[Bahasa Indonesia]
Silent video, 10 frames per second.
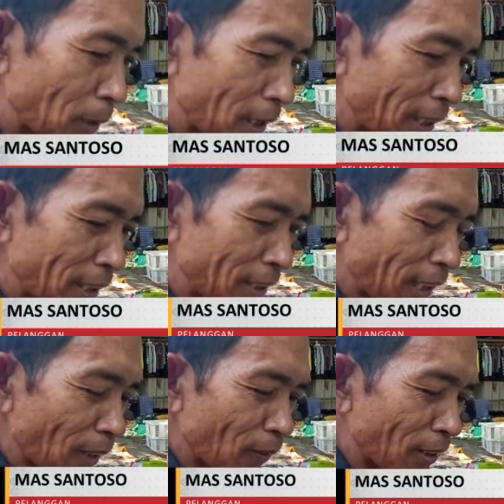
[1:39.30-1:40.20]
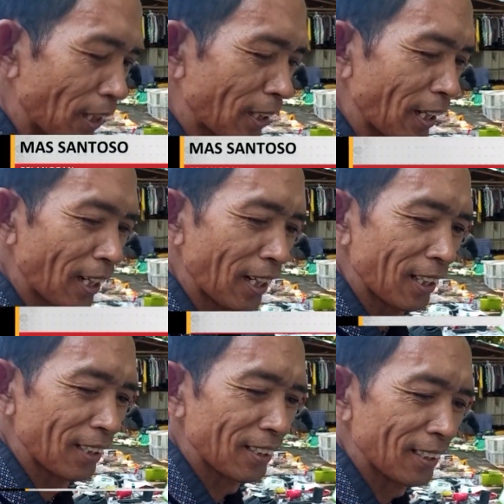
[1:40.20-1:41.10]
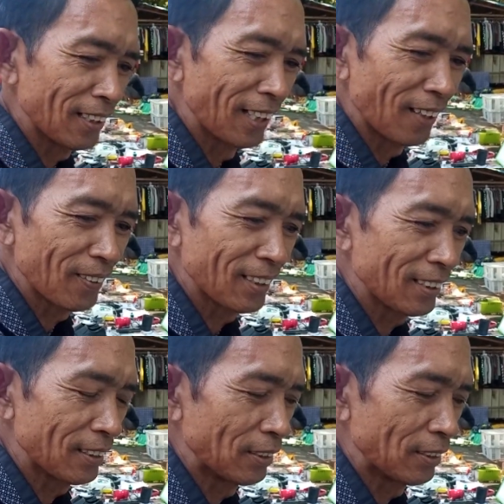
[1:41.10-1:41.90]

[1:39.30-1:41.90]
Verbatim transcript: dibeli, kalau enggak ya enggak mas.